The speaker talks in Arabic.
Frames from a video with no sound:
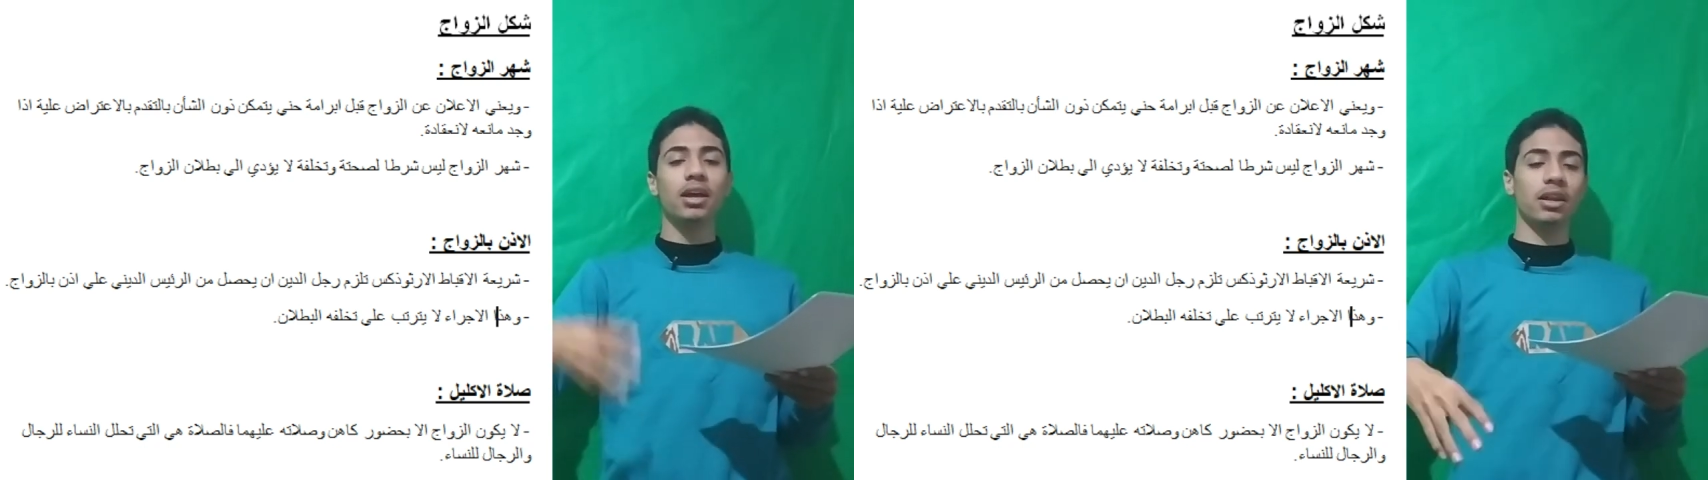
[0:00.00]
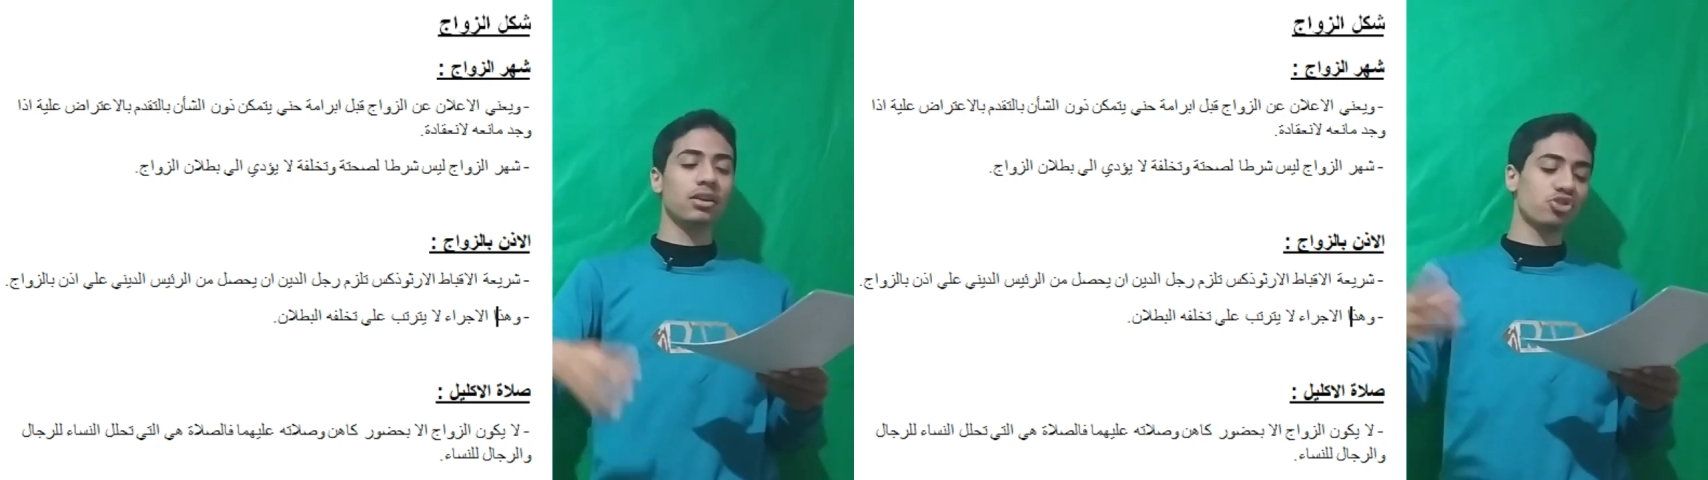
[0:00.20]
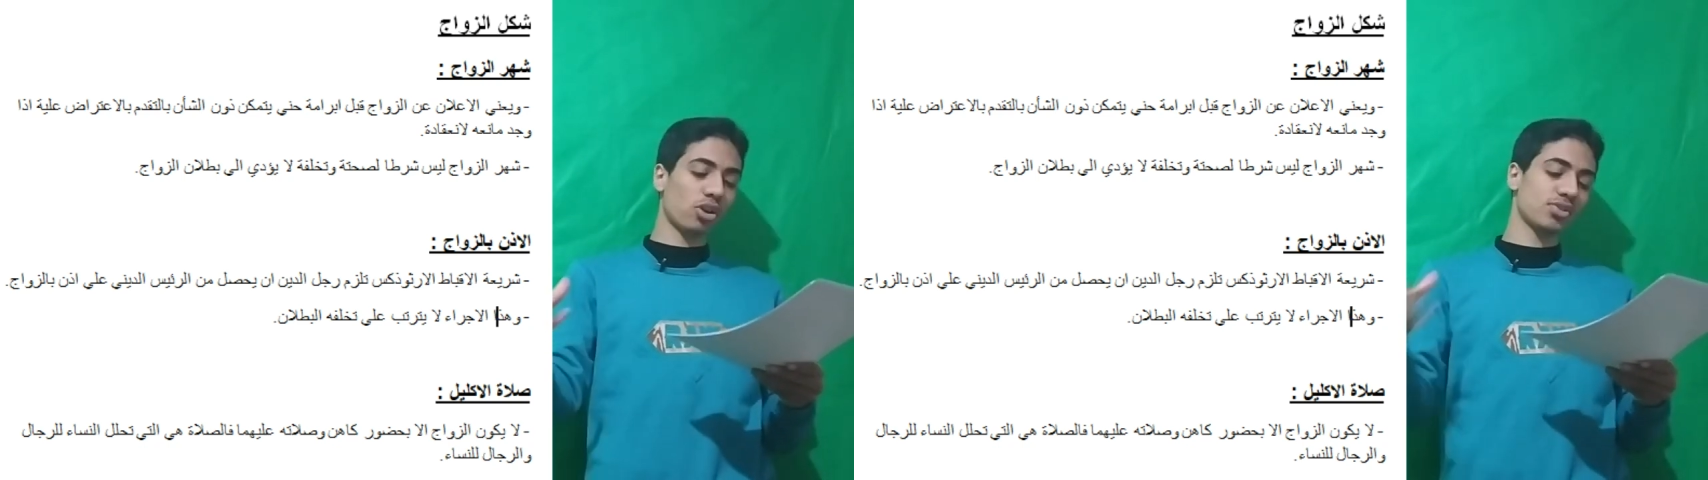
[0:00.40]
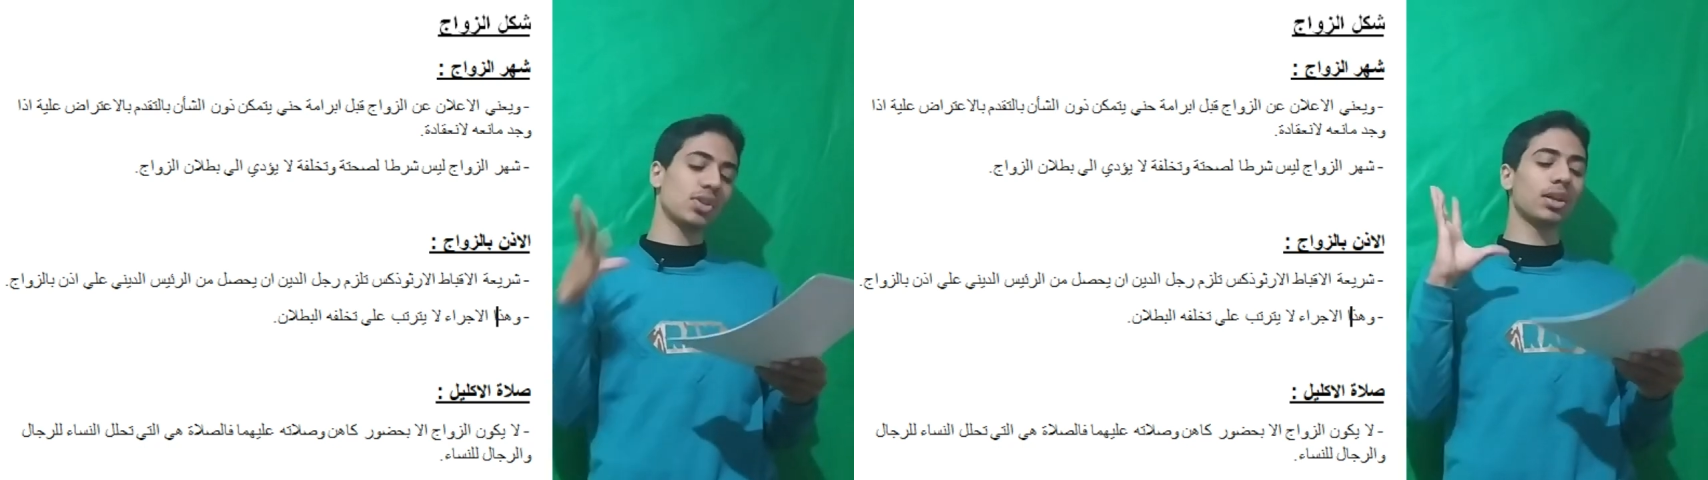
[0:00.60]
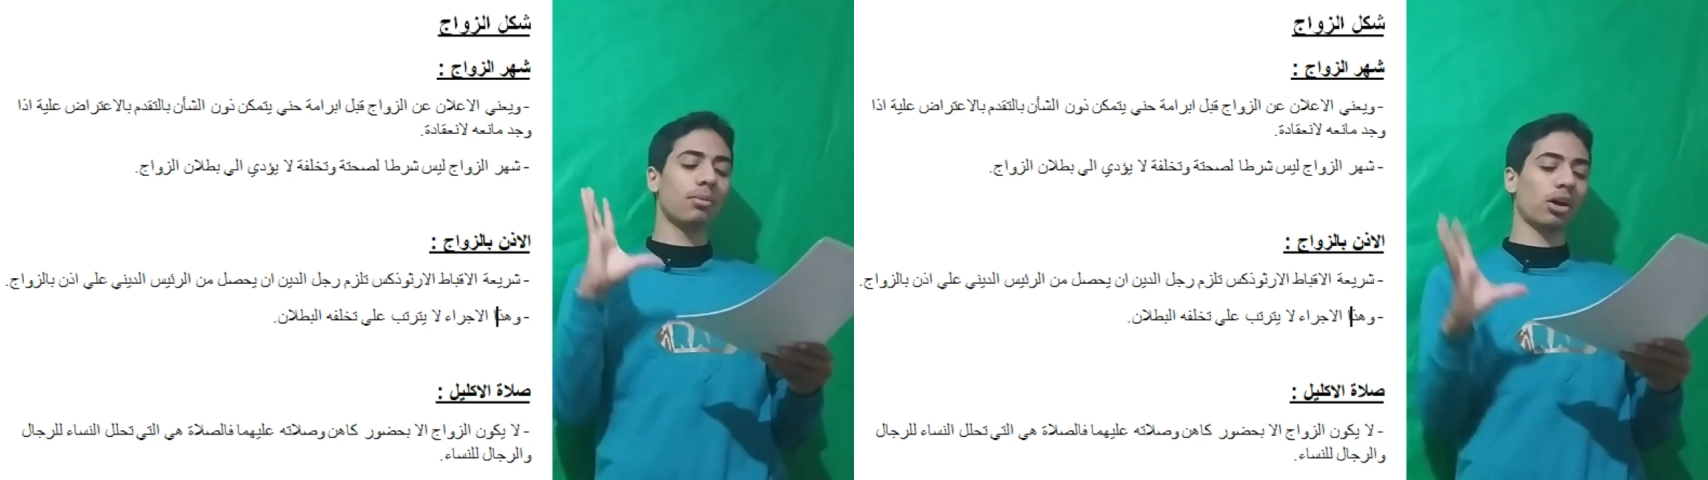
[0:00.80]

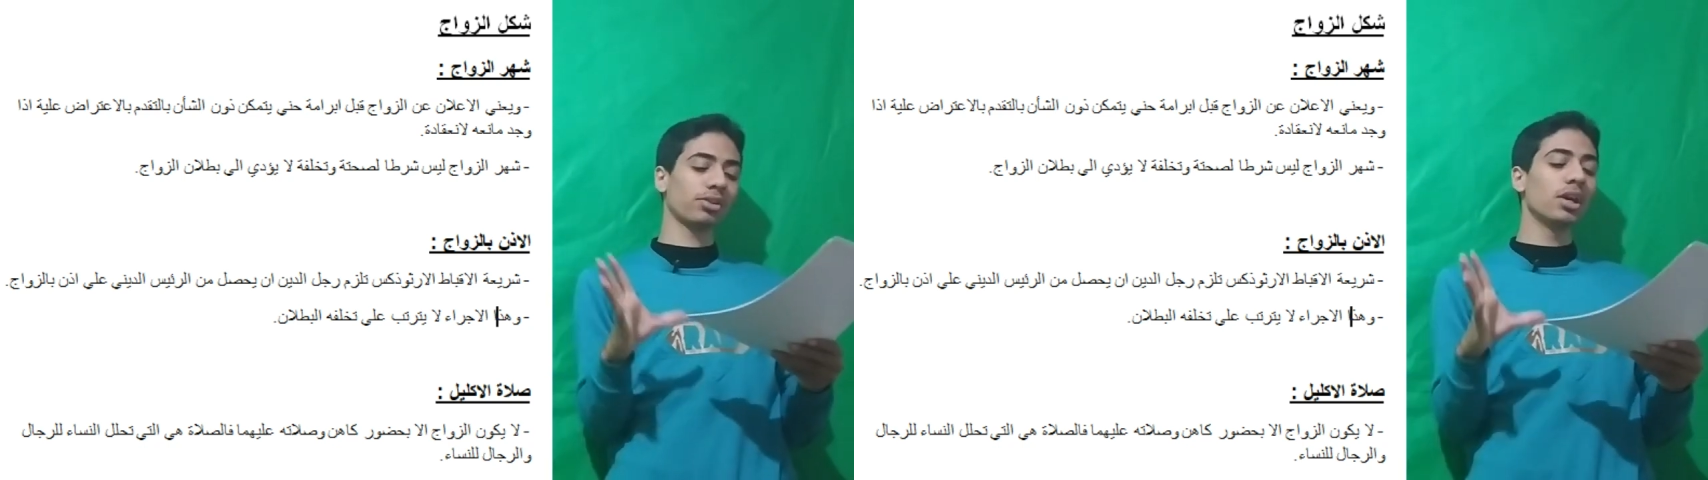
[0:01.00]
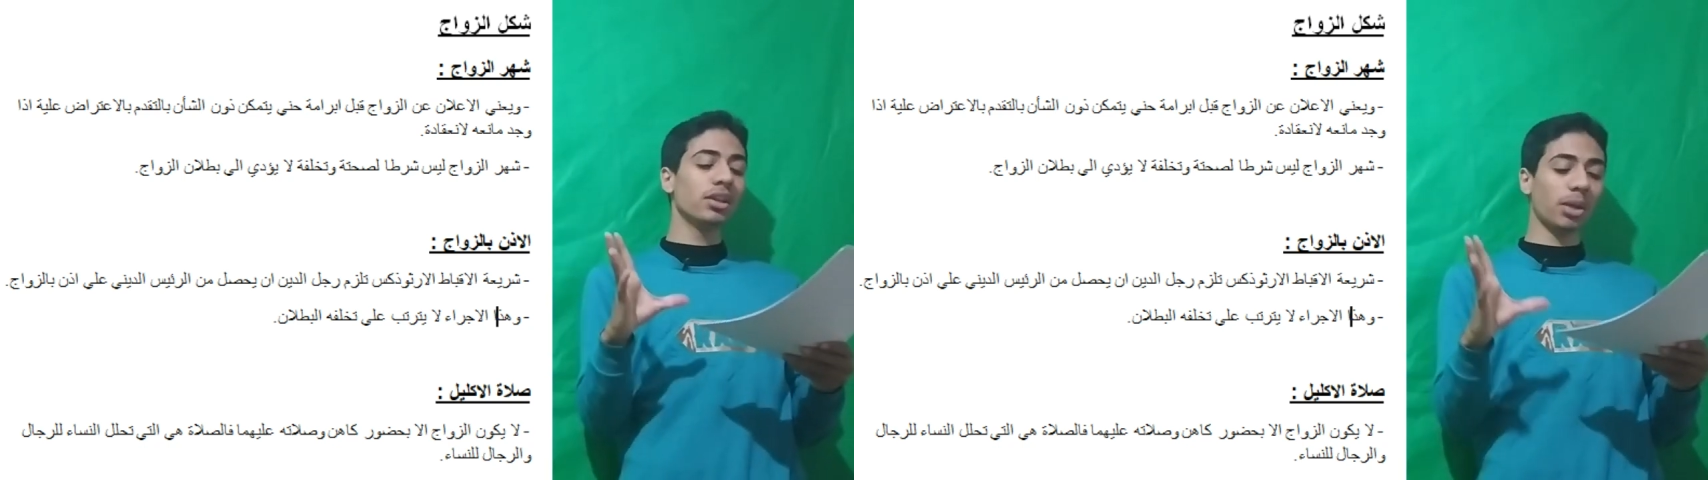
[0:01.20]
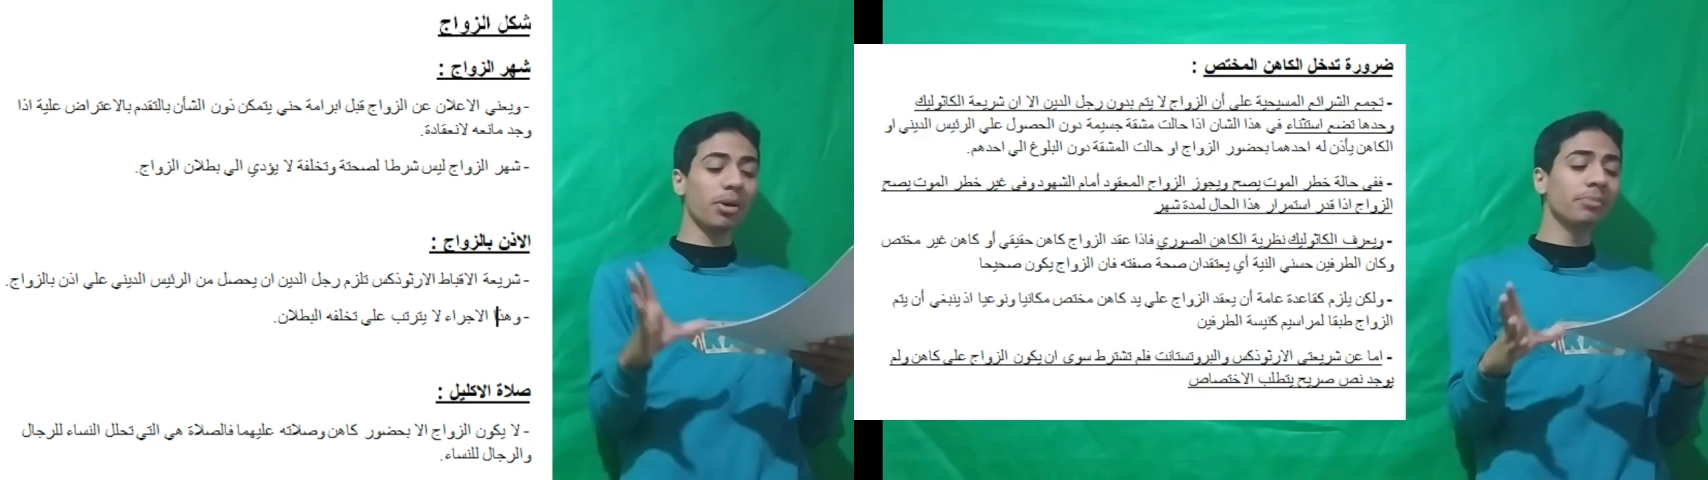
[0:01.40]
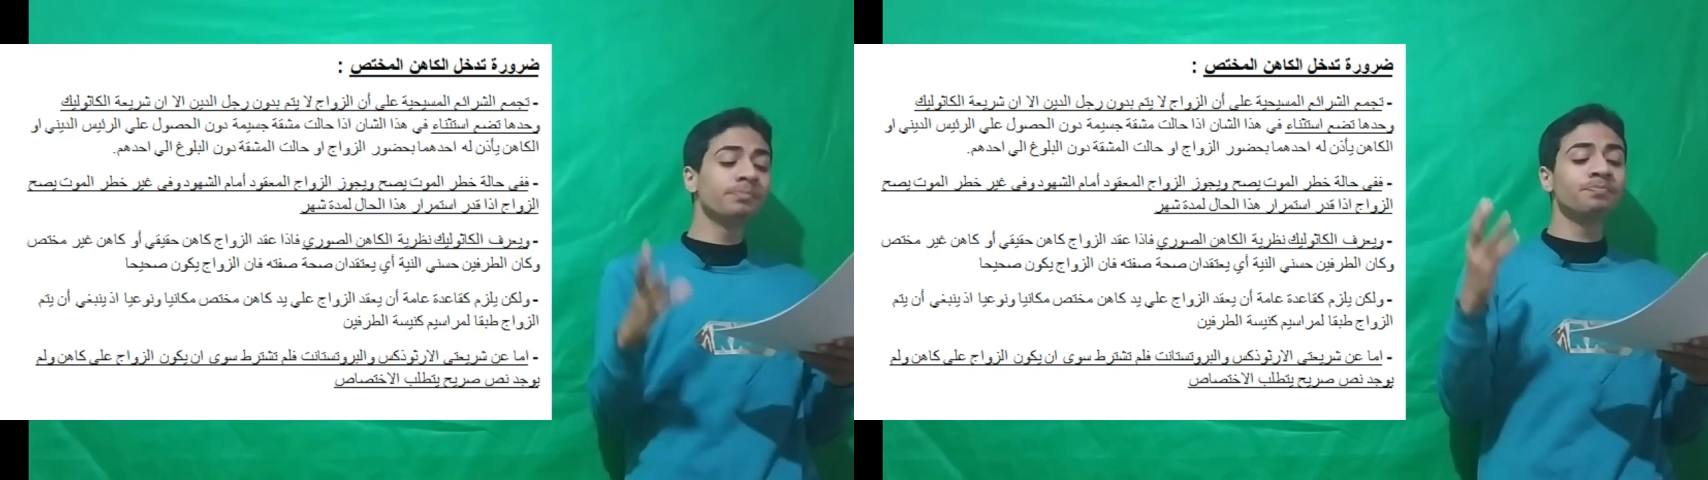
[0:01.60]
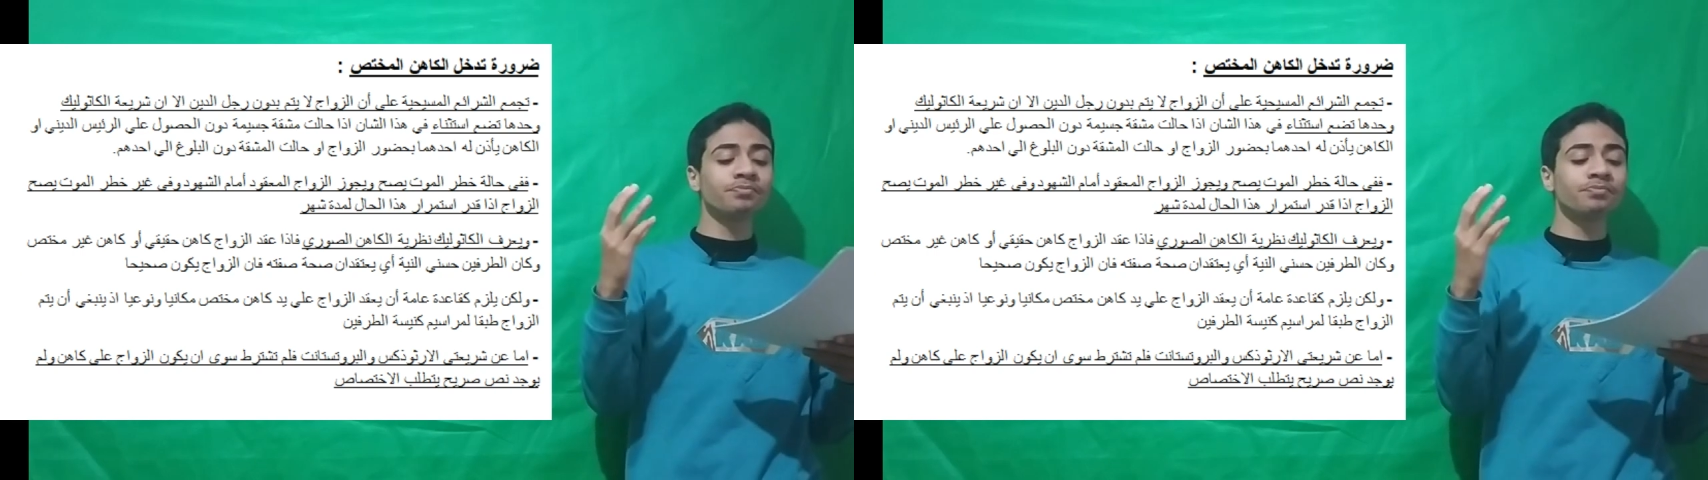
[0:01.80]
الشخصين لبعض تمام